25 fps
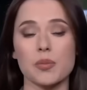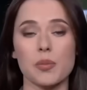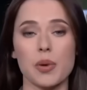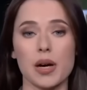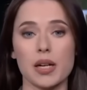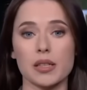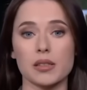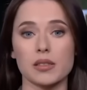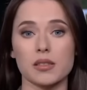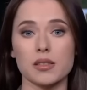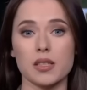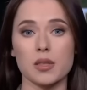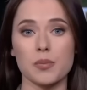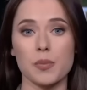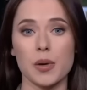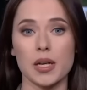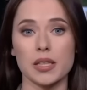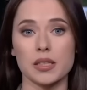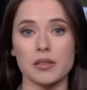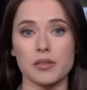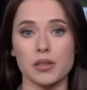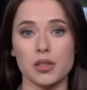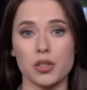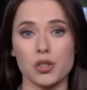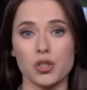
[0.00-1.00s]
спад
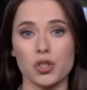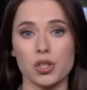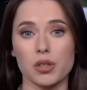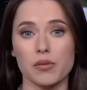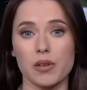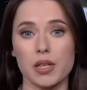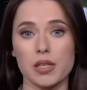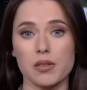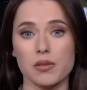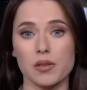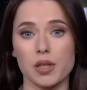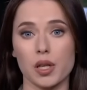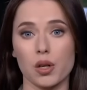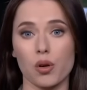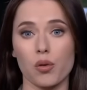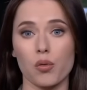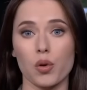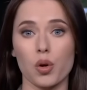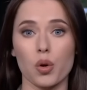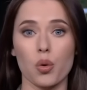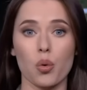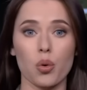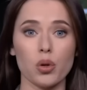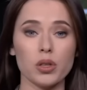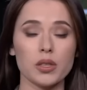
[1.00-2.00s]
2022
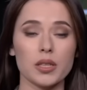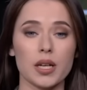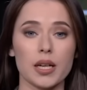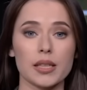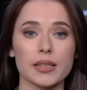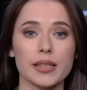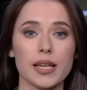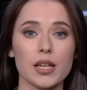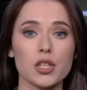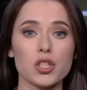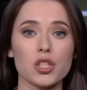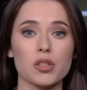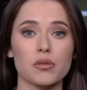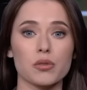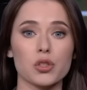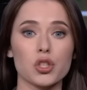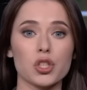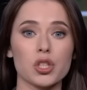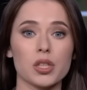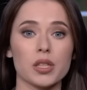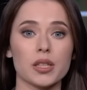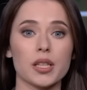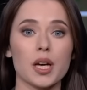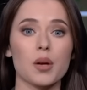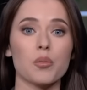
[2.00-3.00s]
года, а также
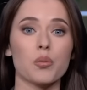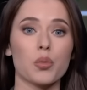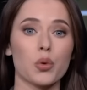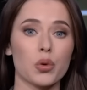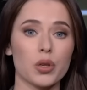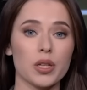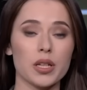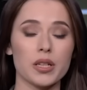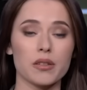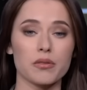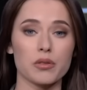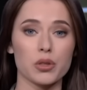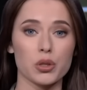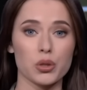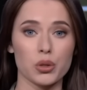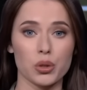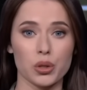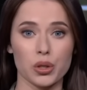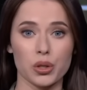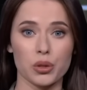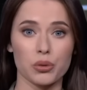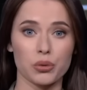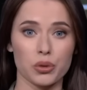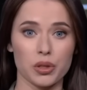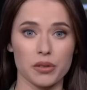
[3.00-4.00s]
вышла на более
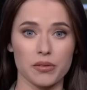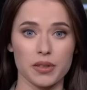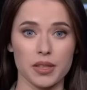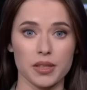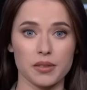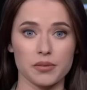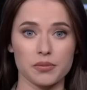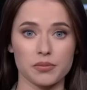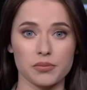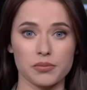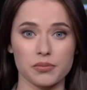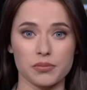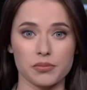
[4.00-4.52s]
высокий уровень.